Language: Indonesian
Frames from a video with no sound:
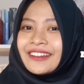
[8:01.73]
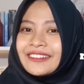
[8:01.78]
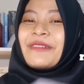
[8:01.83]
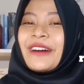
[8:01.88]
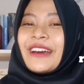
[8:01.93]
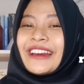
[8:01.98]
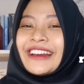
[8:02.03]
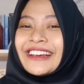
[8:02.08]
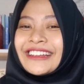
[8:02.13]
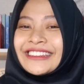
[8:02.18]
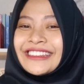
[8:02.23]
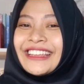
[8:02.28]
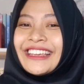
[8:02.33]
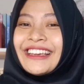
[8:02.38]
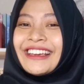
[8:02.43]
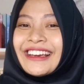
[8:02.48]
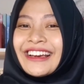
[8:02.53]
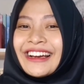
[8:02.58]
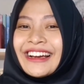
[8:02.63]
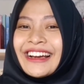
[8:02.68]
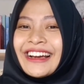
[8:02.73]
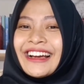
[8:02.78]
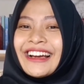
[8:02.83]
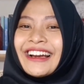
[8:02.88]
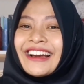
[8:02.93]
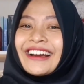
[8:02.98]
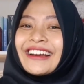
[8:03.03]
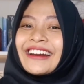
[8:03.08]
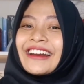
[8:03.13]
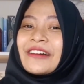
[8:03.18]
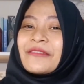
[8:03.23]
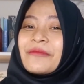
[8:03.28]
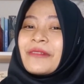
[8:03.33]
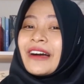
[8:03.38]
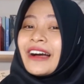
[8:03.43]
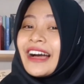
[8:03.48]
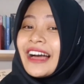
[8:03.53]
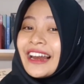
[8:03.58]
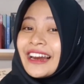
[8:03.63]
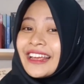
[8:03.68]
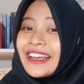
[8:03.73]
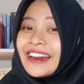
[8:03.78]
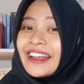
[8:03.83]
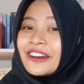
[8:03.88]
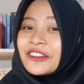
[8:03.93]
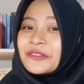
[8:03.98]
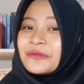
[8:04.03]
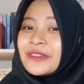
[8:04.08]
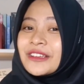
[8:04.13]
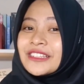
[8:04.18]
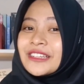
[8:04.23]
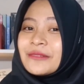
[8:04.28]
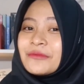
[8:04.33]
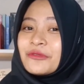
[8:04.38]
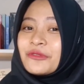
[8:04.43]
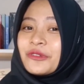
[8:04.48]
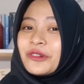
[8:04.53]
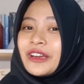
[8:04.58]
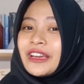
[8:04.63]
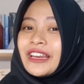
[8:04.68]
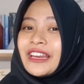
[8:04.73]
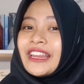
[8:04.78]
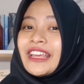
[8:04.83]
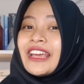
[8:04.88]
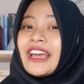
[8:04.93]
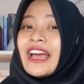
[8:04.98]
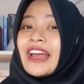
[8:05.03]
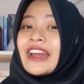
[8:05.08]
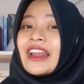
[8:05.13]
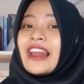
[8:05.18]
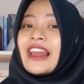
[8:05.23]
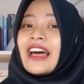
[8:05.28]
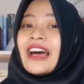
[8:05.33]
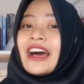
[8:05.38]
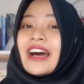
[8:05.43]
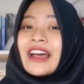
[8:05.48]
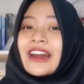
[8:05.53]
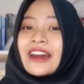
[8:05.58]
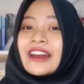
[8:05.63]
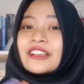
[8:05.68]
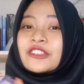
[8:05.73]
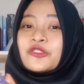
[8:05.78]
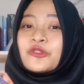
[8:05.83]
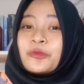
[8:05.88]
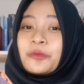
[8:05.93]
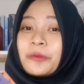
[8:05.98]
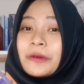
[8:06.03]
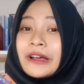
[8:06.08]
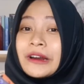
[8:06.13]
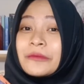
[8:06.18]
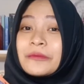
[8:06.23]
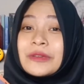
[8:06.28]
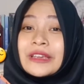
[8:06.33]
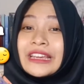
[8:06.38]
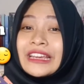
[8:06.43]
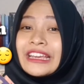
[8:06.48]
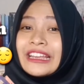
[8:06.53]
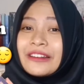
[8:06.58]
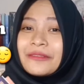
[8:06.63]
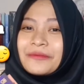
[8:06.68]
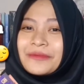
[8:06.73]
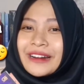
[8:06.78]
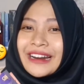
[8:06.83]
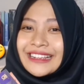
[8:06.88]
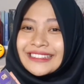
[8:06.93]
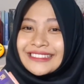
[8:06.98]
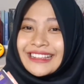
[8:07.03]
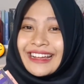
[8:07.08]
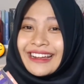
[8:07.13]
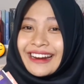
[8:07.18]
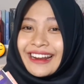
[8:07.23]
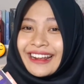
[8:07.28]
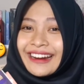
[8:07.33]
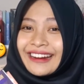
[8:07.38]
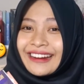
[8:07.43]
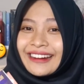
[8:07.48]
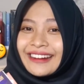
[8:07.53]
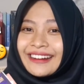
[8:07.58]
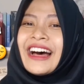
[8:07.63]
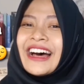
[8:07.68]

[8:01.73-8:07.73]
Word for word: Poin ketiga, kenapa kalian harus baca buku ini adalah karena super bikin penasaran.